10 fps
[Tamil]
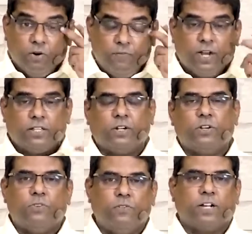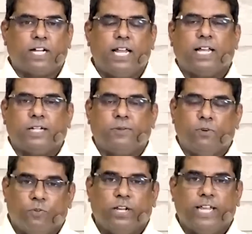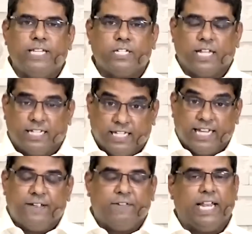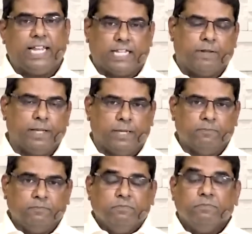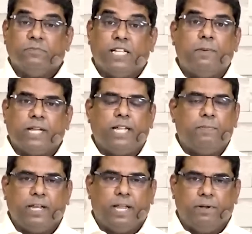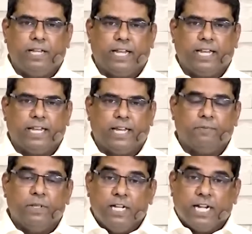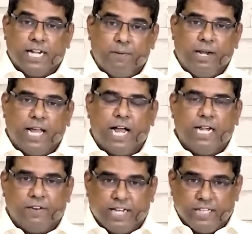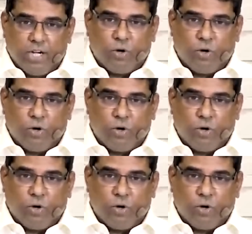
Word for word: ஒவ்வொருத்தருக்கும் ஒவ்வொரு காலகட்டம் ஒவ்வொரு ஏஜ் அந்தந்த ஏ வேலைக்கு ஏற்ற மாதிரி நமக்கு எப்படி அப்படின்னு கேட்டிங்கன்னா நம்மளை ஆண்டவர் எந்த